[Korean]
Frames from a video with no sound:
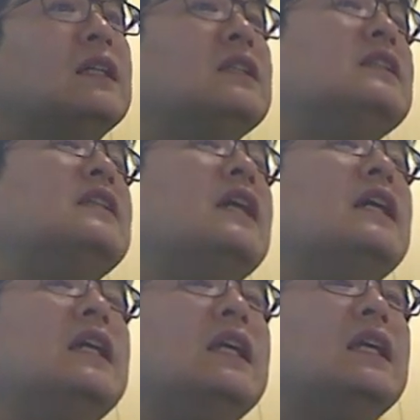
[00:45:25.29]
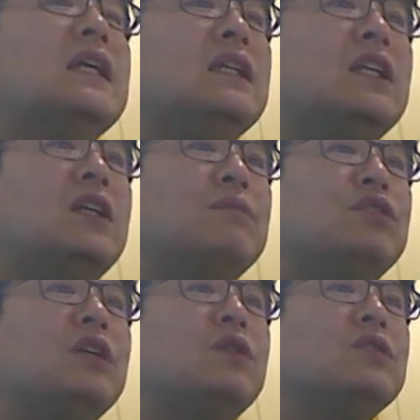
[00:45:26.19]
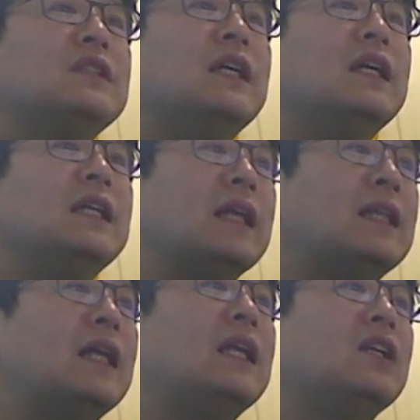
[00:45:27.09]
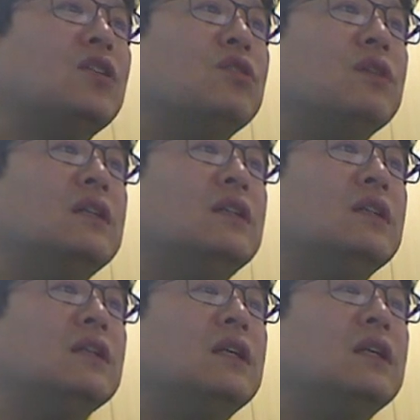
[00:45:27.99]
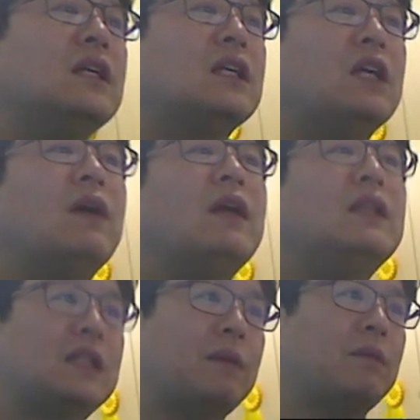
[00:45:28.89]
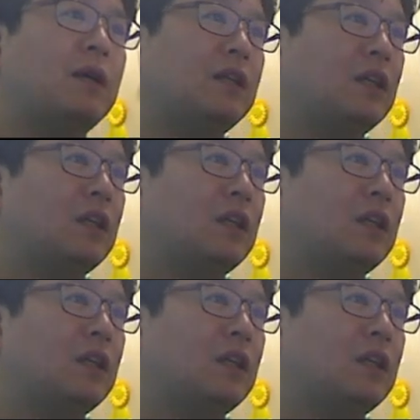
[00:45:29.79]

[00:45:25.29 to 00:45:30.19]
증상이 나타날 경우에는 기관 내 삽관,